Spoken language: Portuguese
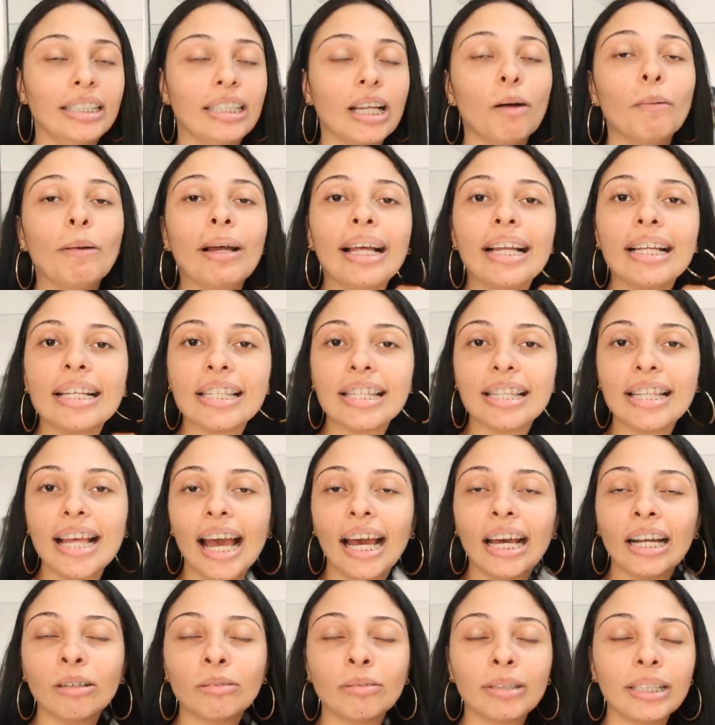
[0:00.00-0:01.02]
Então eles
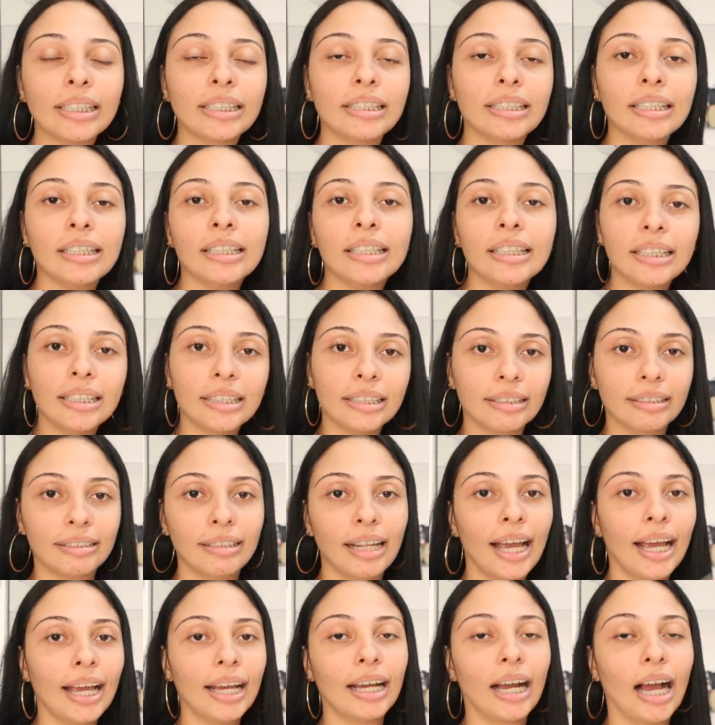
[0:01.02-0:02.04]
deram esse,
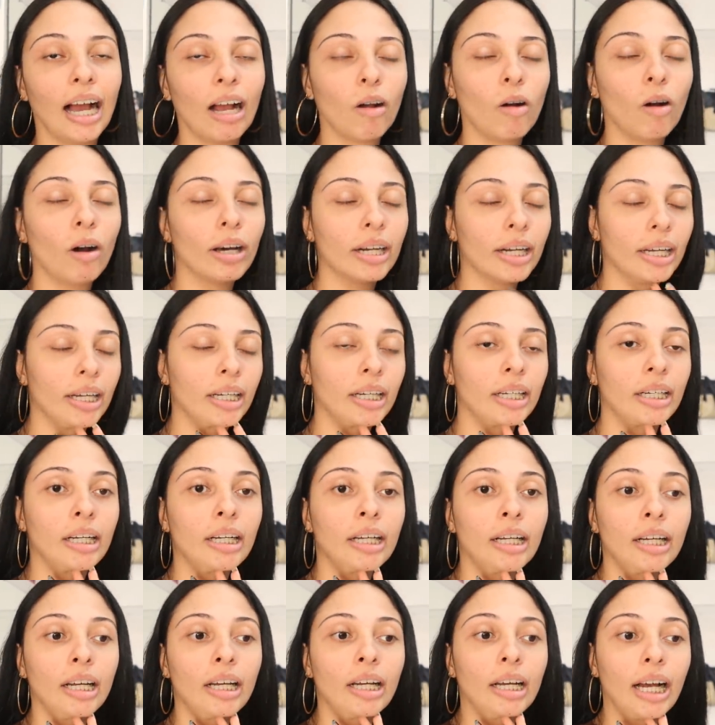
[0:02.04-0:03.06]
né, agora
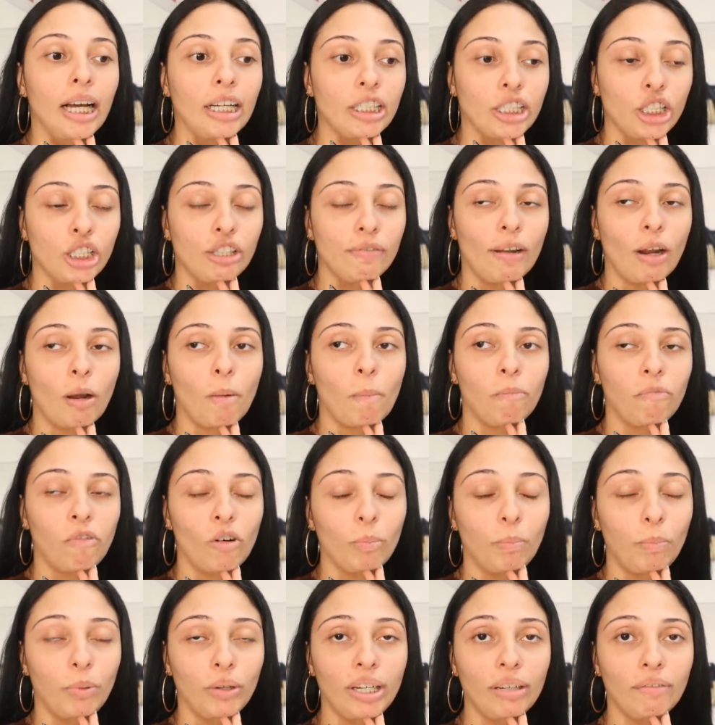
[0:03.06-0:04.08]
a gente vai
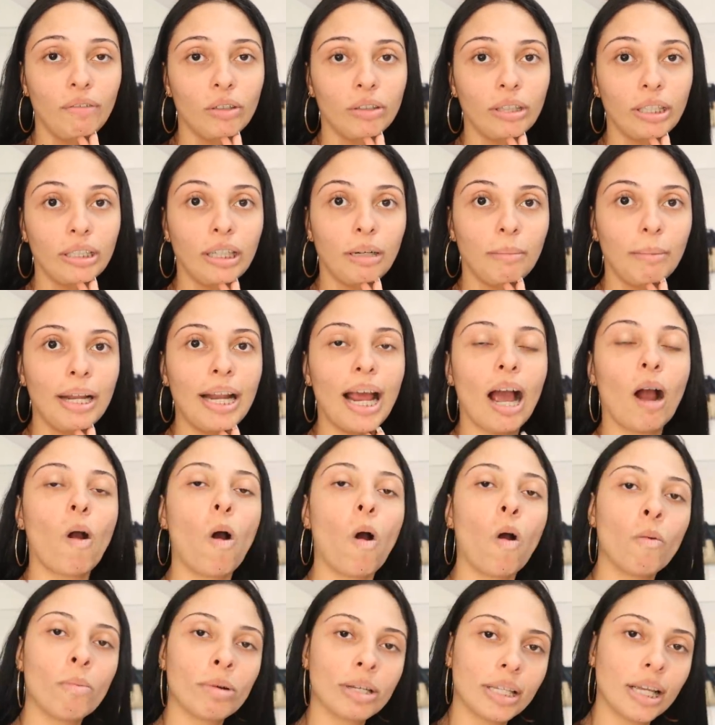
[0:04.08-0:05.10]
poder voltar a trabalhar.
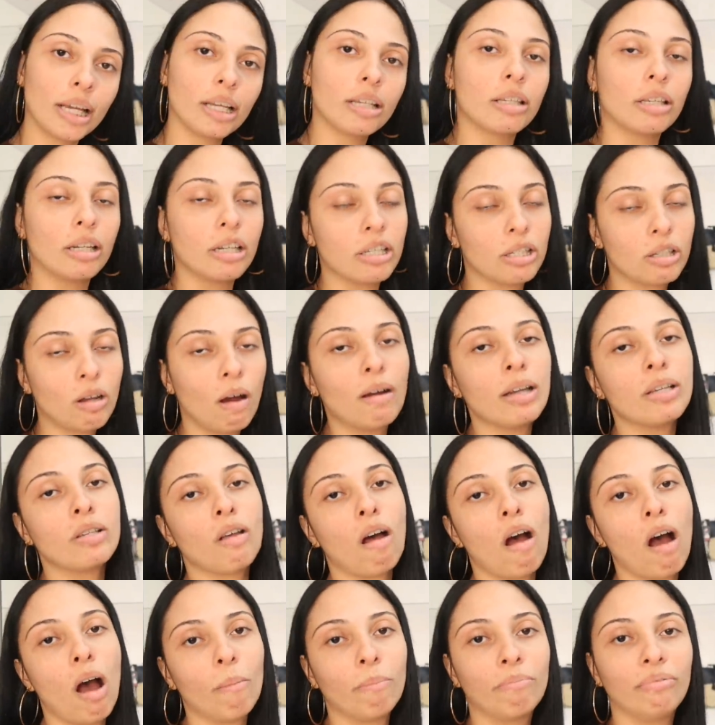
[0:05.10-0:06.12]
Com algumas
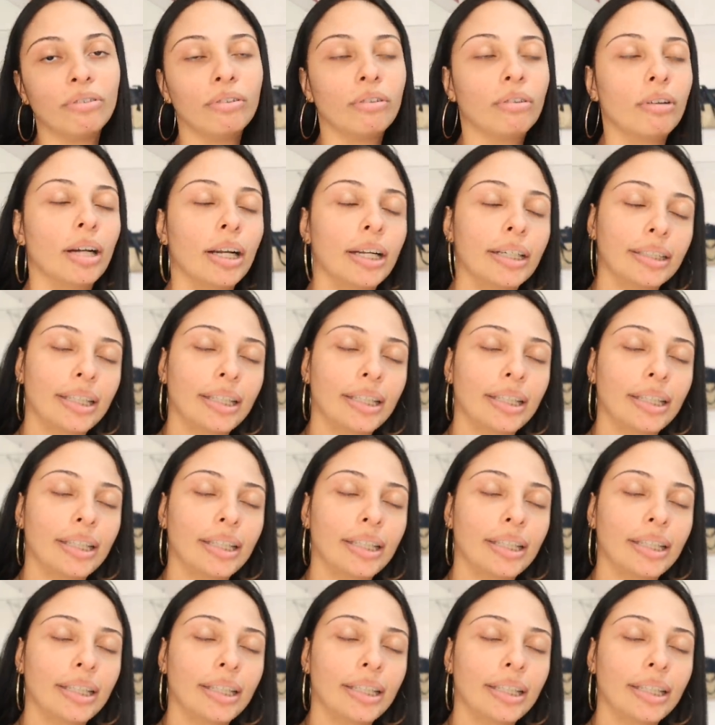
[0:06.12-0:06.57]
restrições, óbvio.